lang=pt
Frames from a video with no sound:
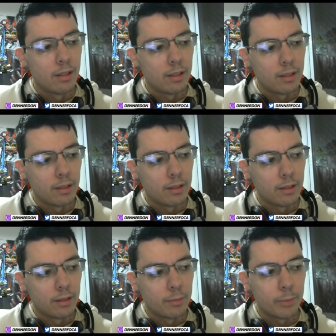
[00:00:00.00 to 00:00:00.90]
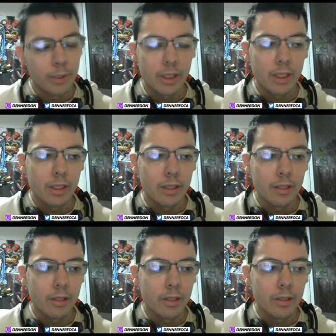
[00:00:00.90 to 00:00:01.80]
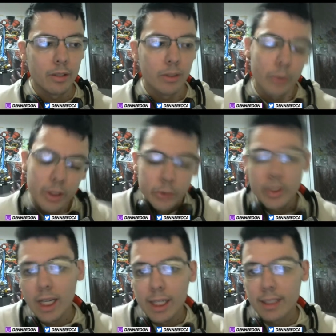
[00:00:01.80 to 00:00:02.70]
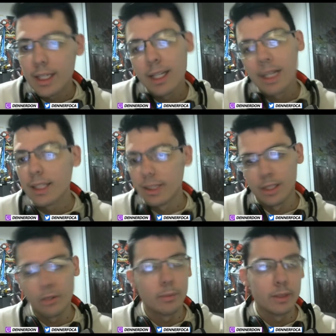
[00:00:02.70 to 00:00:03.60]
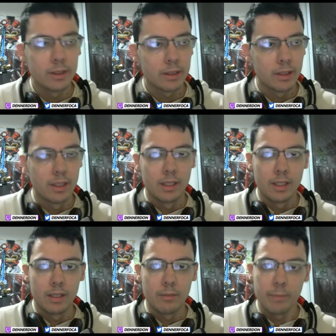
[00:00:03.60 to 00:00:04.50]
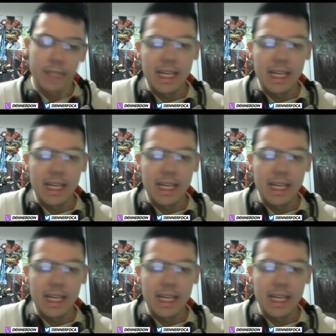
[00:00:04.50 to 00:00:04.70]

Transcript: uh, porque eu ia jogar e treinar e tal, mas pegar